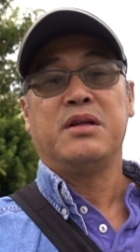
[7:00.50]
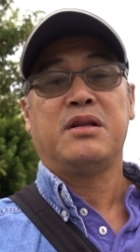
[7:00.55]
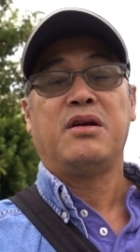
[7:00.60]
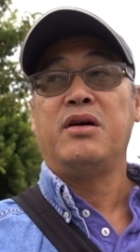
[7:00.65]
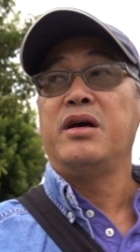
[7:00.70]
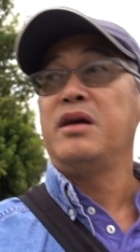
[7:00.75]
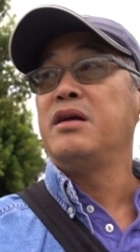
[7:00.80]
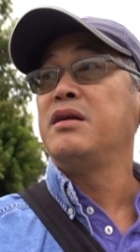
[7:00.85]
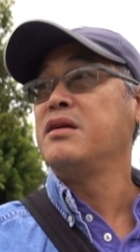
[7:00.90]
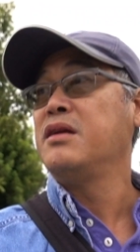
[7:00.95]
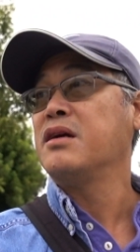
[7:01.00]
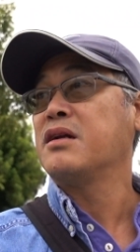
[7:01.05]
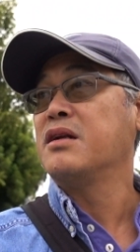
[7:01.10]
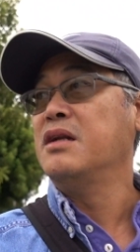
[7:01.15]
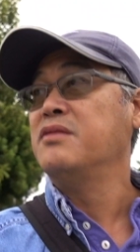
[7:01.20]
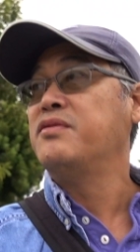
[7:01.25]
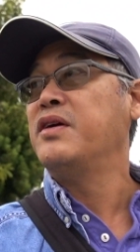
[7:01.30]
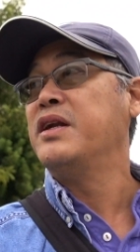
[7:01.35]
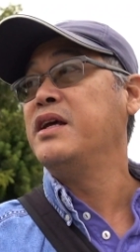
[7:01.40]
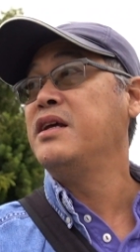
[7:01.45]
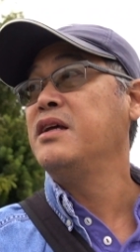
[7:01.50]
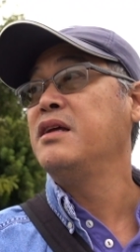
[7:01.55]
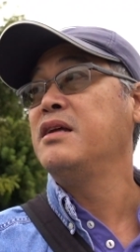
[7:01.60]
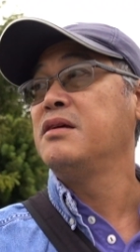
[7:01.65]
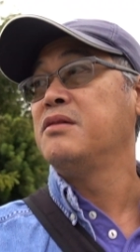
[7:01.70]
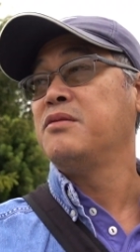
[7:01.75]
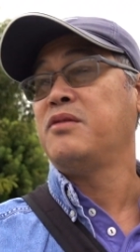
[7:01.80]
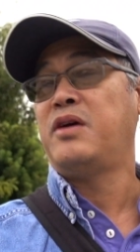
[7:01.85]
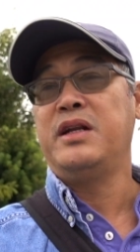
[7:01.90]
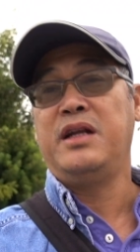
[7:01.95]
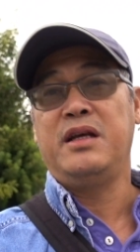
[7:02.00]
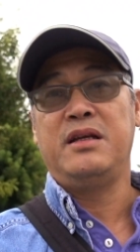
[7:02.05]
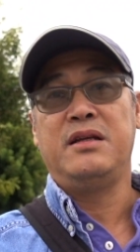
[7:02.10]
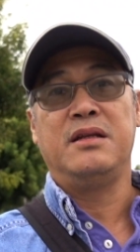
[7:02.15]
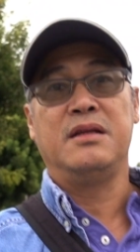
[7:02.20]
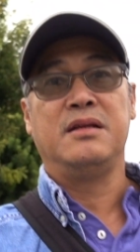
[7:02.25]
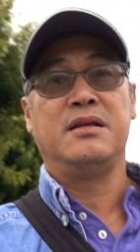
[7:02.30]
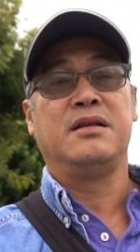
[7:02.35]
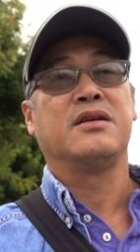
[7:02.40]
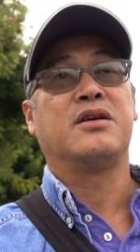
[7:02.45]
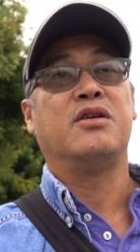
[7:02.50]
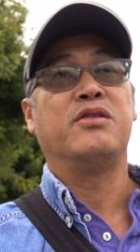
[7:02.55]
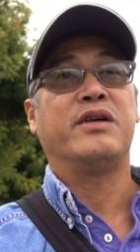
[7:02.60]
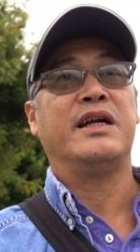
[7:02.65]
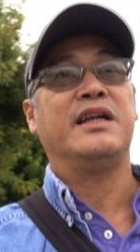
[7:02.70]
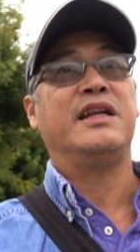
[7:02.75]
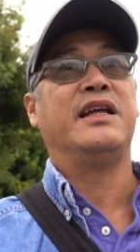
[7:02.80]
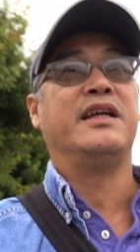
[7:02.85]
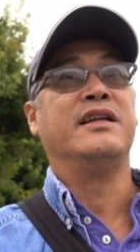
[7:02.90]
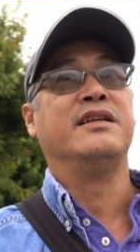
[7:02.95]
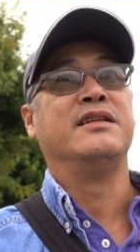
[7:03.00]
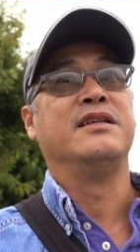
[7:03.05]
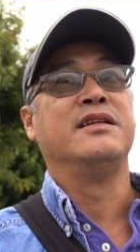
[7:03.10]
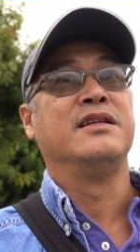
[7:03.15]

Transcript: cái thôi nhất định phải đi, phải đi cố gắng lên.